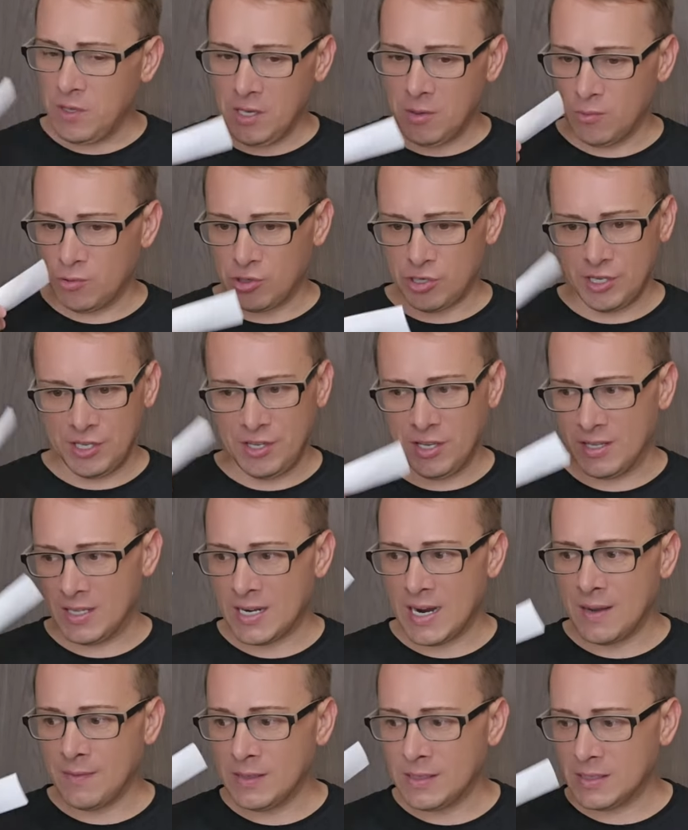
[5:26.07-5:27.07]
мне уже не
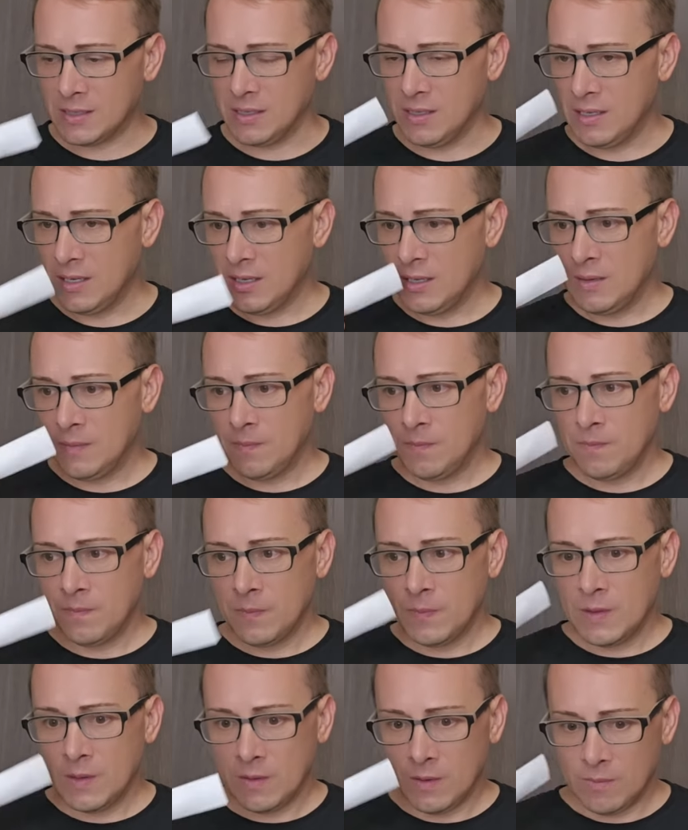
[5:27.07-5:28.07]
нравится.
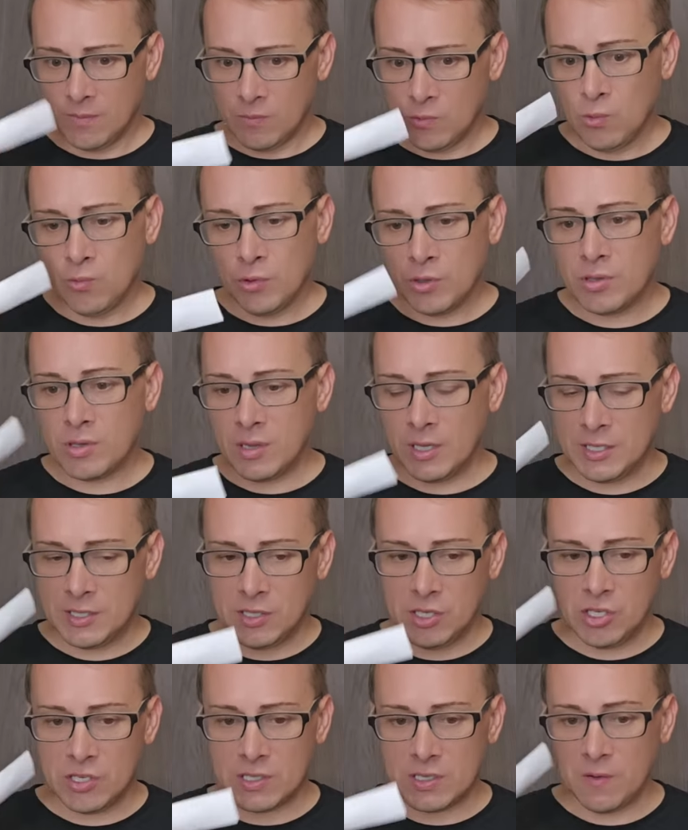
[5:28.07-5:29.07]
Ну вот
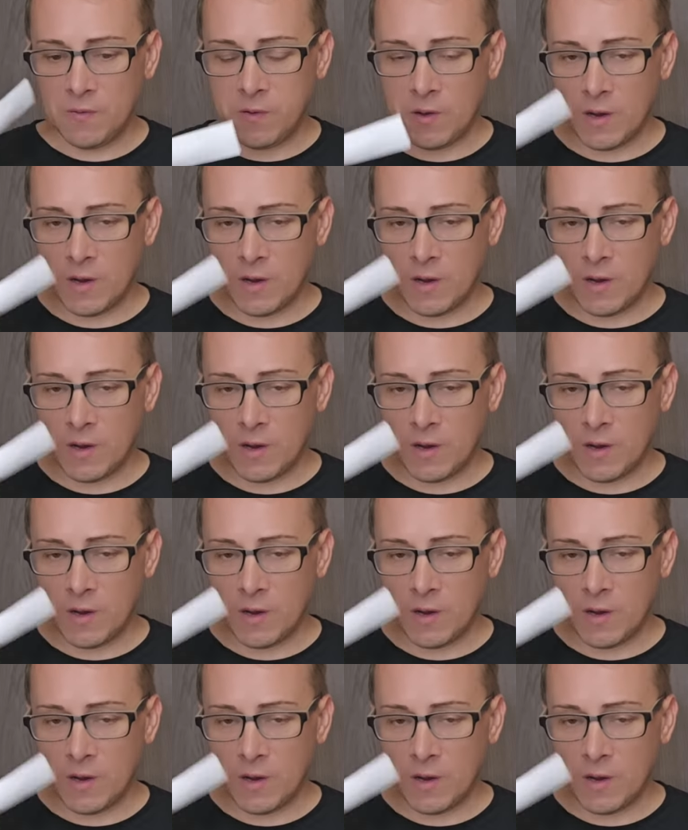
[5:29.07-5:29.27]
классический